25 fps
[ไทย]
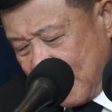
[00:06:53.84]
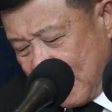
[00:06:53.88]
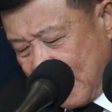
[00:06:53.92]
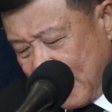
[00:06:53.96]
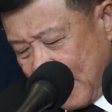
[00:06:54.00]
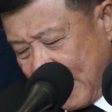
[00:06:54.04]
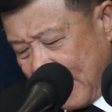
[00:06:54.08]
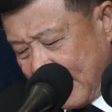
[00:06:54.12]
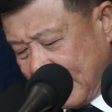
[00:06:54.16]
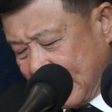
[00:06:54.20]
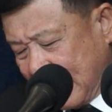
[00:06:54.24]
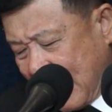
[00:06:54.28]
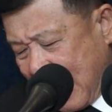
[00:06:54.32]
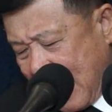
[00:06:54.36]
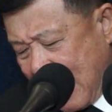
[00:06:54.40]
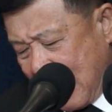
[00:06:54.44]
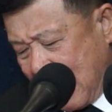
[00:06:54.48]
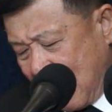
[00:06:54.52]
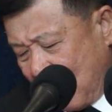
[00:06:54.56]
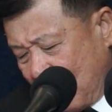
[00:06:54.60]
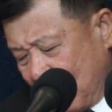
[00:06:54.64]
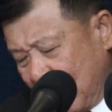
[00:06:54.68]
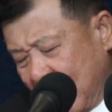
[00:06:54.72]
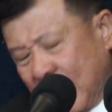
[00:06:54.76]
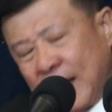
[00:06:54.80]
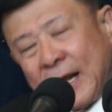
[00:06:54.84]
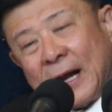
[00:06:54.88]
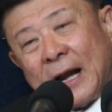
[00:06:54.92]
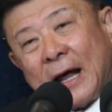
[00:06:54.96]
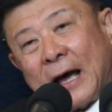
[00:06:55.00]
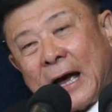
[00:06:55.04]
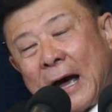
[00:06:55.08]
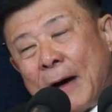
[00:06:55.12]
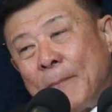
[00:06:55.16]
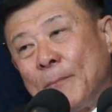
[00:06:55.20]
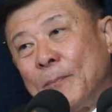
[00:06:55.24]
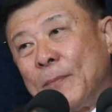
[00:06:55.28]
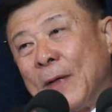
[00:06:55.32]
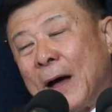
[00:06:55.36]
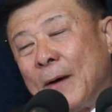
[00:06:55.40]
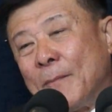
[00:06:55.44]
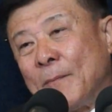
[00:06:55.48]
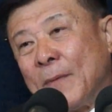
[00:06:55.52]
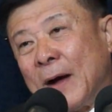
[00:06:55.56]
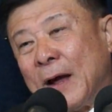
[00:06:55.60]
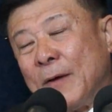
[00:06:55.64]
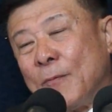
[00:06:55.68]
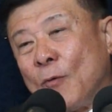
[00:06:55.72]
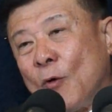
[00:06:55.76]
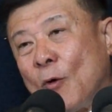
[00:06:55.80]
เหตุการณ์เหล่านี้แหละครับ
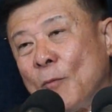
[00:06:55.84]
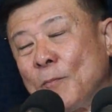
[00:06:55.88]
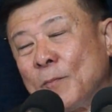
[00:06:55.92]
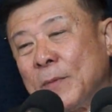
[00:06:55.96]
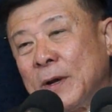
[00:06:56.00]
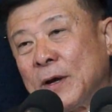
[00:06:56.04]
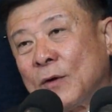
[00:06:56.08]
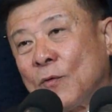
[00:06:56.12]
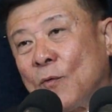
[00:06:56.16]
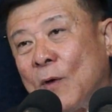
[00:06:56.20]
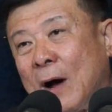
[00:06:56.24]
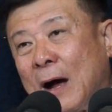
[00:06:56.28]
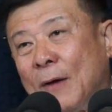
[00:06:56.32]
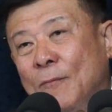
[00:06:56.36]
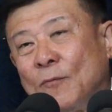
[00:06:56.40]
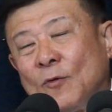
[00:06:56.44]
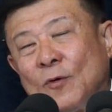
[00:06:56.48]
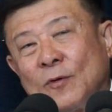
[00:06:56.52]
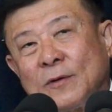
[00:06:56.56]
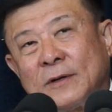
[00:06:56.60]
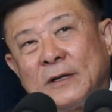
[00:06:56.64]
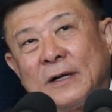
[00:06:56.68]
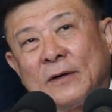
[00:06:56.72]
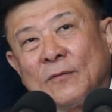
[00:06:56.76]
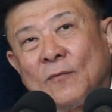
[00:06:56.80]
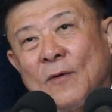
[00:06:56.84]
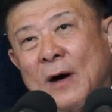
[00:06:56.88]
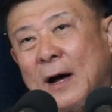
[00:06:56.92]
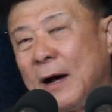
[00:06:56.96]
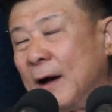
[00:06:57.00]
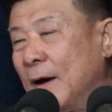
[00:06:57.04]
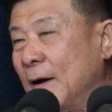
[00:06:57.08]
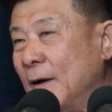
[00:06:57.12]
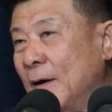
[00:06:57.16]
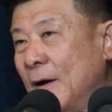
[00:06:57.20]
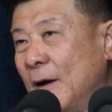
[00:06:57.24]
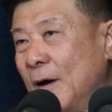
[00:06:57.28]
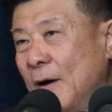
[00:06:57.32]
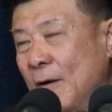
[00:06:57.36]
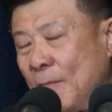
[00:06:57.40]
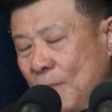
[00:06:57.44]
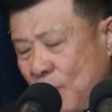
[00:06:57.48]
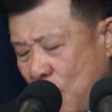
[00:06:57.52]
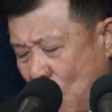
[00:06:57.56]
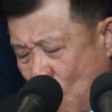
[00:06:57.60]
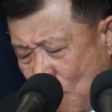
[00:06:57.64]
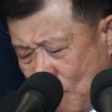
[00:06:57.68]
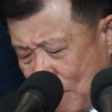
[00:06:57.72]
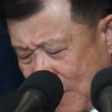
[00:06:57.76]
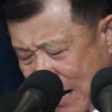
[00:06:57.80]
ทำให้ผมมีความรู้สึกว่า
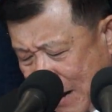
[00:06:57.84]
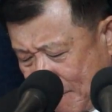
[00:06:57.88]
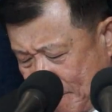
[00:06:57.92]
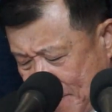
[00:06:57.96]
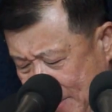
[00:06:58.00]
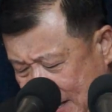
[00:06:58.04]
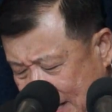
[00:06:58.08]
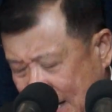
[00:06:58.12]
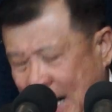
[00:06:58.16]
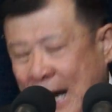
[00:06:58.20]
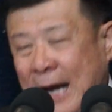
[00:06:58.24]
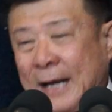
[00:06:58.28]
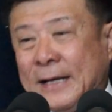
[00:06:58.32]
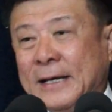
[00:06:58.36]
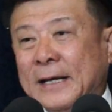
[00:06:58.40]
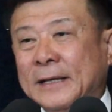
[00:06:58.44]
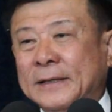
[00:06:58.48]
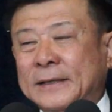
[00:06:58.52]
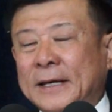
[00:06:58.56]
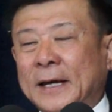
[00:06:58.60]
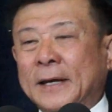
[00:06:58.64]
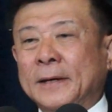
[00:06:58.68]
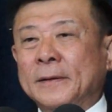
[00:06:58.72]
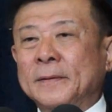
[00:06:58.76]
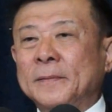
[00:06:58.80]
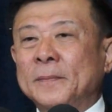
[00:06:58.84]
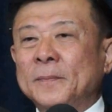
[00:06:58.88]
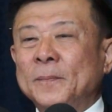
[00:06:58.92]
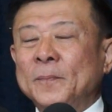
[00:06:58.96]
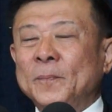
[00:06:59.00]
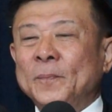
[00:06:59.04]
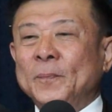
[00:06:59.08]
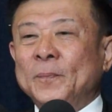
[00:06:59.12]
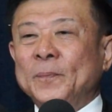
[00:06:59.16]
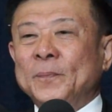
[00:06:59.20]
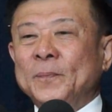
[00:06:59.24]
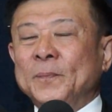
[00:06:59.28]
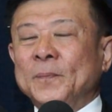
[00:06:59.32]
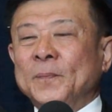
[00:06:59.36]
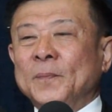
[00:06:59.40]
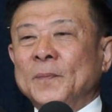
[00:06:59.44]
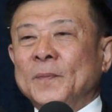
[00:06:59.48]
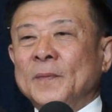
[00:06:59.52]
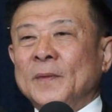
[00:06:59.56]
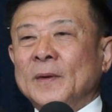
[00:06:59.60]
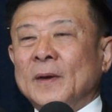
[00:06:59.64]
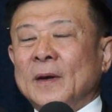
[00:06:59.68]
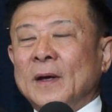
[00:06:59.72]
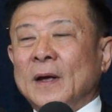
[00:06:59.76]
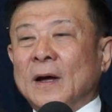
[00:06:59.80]
ผมรับไม่ได้จริ
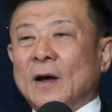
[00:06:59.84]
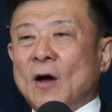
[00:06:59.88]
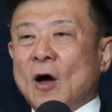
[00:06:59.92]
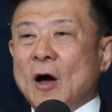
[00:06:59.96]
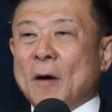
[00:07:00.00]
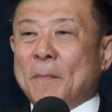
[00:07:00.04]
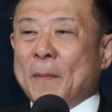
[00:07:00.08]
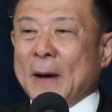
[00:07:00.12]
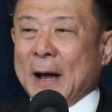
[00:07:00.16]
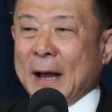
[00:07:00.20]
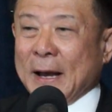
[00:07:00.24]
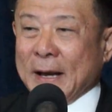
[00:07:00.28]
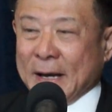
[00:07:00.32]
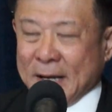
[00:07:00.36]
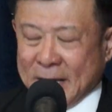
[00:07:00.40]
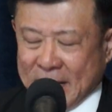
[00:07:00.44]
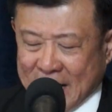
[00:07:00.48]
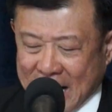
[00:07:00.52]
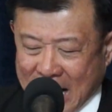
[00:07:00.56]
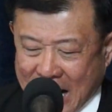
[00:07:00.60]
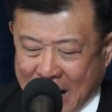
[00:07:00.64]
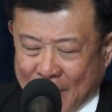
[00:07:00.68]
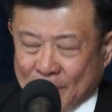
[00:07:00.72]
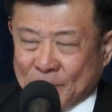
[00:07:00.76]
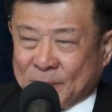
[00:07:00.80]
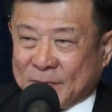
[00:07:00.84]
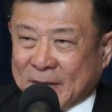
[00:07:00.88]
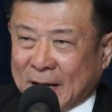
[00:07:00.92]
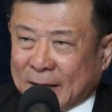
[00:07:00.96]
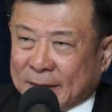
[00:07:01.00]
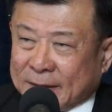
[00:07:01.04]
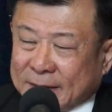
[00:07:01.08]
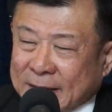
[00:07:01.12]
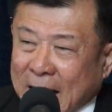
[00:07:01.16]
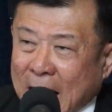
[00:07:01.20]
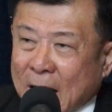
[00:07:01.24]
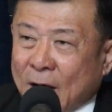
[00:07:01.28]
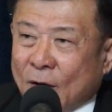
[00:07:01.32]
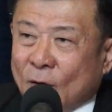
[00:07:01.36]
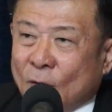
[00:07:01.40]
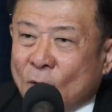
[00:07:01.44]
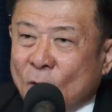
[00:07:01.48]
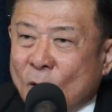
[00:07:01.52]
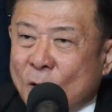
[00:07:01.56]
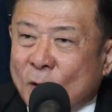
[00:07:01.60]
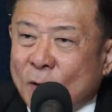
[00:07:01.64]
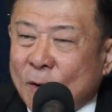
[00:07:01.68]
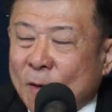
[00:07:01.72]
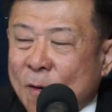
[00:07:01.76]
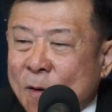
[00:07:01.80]
งๆ ก็พยายามจะตั้ง
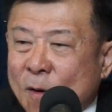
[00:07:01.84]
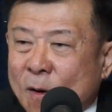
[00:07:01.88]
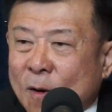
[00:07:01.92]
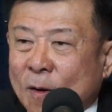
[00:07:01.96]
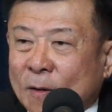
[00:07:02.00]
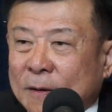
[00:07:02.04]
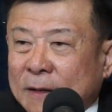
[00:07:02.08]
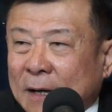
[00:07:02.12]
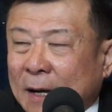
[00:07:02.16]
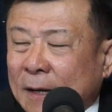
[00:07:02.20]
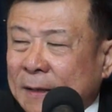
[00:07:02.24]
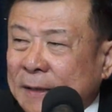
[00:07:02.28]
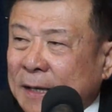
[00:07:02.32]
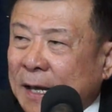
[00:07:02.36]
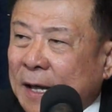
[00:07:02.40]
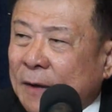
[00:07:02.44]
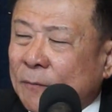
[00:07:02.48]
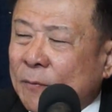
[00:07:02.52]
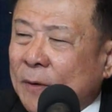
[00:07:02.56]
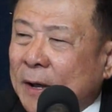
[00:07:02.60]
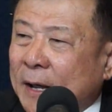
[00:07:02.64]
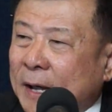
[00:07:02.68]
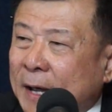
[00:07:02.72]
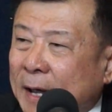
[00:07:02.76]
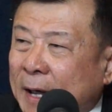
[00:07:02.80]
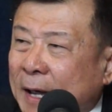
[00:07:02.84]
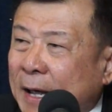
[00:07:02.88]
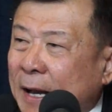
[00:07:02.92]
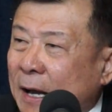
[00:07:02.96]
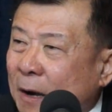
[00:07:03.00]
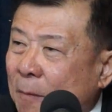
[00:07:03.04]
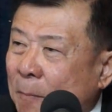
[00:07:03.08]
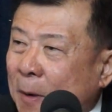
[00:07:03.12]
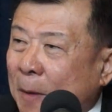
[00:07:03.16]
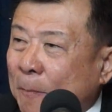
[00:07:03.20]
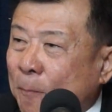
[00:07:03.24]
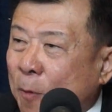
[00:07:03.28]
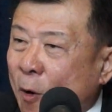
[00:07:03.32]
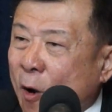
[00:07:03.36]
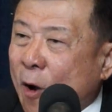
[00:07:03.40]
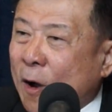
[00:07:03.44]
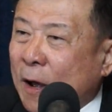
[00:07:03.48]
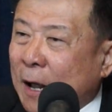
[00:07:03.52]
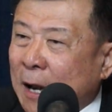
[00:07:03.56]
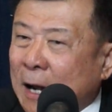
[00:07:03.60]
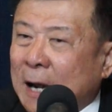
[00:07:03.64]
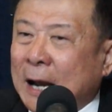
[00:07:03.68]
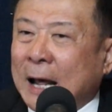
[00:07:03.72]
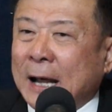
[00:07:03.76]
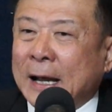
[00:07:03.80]
ข้อข้อสังเกตว่า เอ๊ะ แล้วมันเพราะ
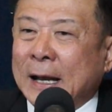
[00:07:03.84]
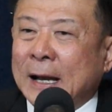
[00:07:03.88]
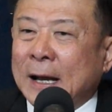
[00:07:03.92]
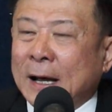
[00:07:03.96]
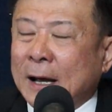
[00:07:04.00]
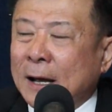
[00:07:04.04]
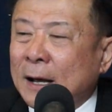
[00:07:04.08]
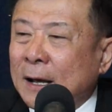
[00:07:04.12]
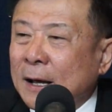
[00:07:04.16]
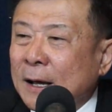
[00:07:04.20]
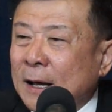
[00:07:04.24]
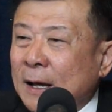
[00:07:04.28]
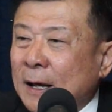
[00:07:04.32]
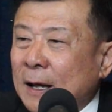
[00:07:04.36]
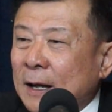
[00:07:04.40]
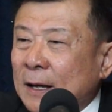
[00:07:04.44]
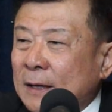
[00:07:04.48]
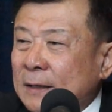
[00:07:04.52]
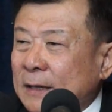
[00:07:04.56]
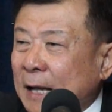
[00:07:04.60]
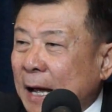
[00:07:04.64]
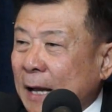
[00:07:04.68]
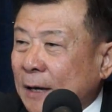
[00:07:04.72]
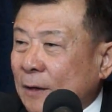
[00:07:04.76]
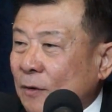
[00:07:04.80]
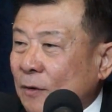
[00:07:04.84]
อะไรอ่ะ ท่าน